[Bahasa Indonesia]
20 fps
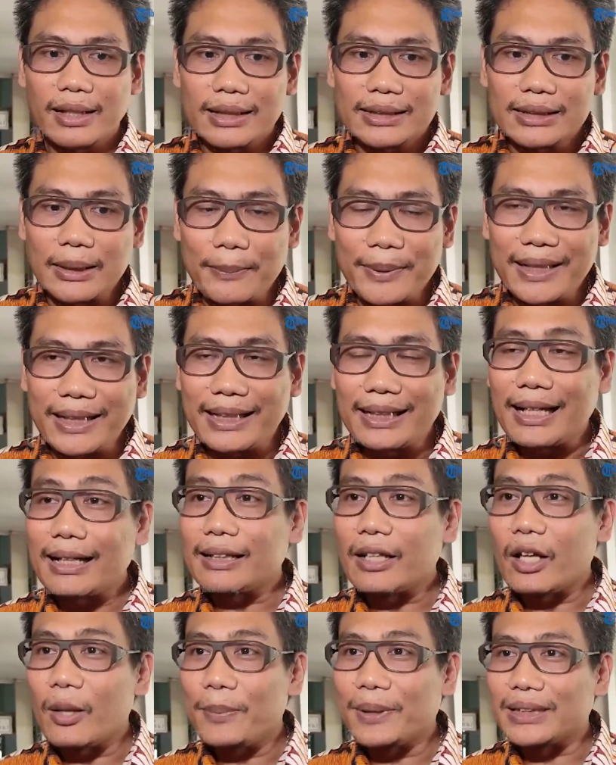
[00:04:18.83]
Seperti kita
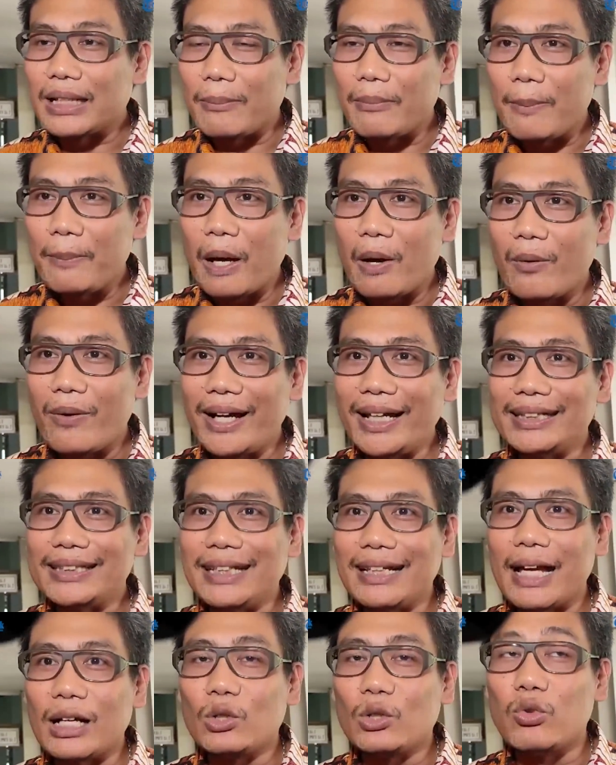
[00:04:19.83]
ketahui bersama bahwa
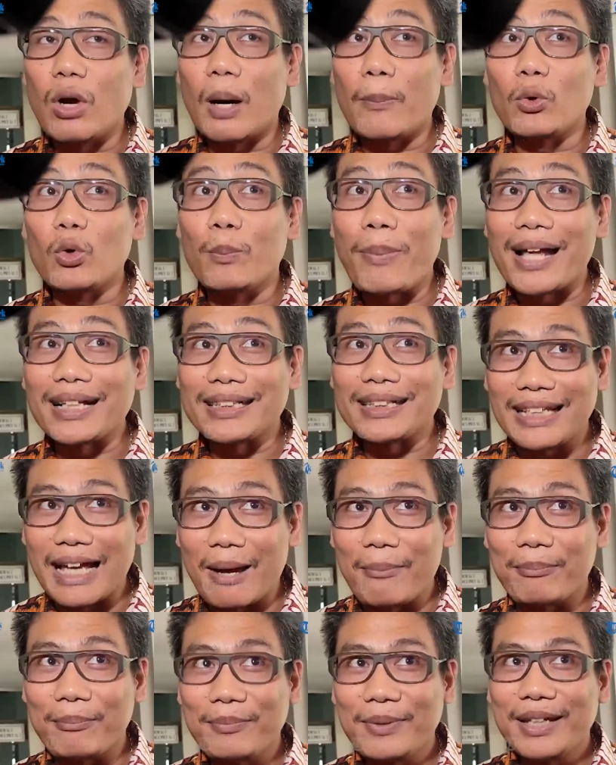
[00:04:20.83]
istilah 24 jam